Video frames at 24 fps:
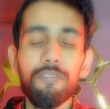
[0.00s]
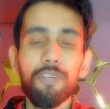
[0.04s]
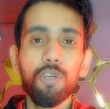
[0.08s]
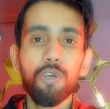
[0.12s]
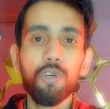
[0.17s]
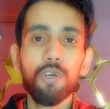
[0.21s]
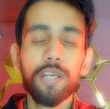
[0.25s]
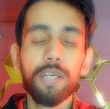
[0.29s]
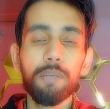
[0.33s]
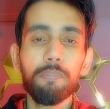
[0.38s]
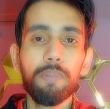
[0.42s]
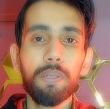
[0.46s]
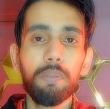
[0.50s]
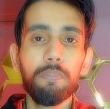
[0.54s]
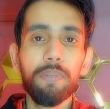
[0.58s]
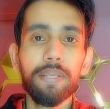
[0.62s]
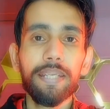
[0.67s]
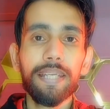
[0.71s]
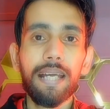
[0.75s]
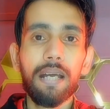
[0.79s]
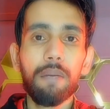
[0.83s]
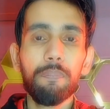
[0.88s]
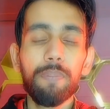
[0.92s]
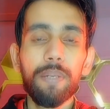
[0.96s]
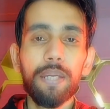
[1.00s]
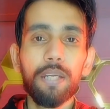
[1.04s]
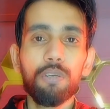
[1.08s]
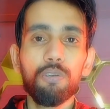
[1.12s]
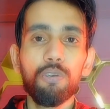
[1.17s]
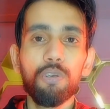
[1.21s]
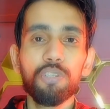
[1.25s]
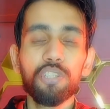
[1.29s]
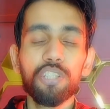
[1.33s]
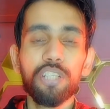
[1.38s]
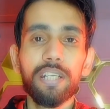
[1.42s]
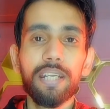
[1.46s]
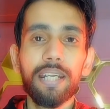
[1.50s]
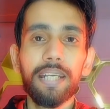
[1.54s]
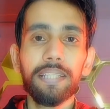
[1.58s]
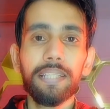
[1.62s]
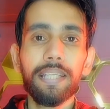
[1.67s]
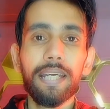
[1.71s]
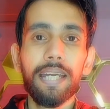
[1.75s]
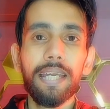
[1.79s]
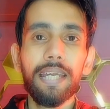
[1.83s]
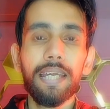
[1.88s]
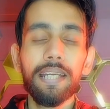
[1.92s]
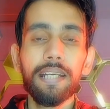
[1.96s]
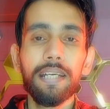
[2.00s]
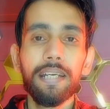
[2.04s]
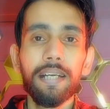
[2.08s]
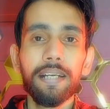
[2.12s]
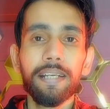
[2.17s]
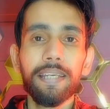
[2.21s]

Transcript: काफ़ी लोगों के मन में यहाँ पे एक क्वेश्चन रहता है